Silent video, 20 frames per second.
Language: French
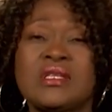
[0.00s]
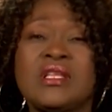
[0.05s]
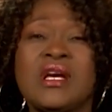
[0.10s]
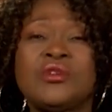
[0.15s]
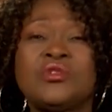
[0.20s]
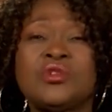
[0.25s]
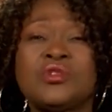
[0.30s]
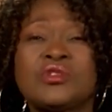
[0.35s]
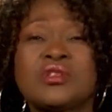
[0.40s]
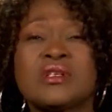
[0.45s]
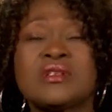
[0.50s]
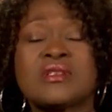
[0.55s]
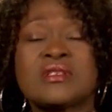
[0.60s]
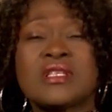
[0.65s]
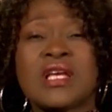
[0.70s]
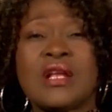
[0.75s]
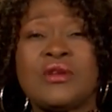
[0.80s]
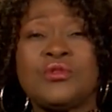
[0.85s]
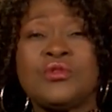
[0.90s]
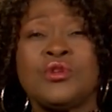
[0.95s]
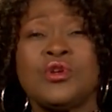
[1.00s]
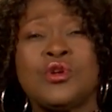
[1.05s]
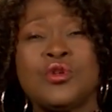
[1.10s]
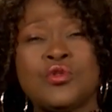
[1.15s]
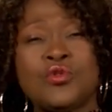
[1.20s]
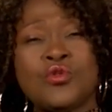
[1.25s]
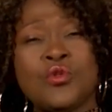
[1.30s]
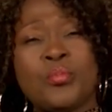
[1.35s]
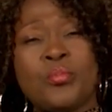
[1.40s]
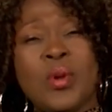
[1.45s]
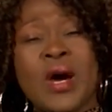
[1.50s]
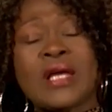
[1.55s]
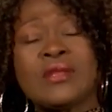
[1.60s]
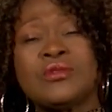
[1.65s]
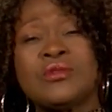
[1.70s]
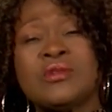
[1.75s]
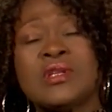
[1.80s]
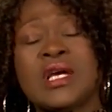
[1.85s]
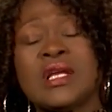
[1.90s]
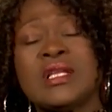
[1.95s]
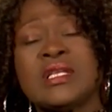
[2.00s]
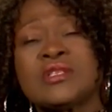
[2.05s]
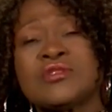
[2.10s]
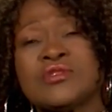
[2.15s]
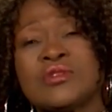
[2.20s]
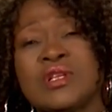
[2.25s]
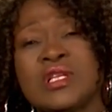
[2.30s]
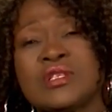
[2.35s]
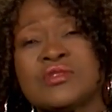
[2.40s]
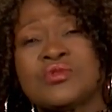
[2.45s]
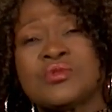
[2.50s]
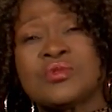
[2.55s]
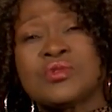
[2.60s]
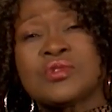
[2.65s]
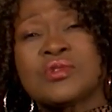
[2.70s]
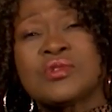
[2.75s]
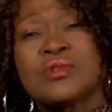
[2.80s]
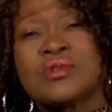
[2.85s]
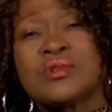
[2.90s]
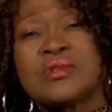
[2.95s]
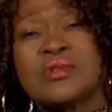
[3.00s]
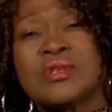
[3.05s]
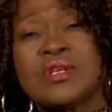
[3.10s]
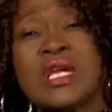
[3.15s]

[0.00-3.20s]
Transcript: dans notre salut, nous pardonnant les uns les autres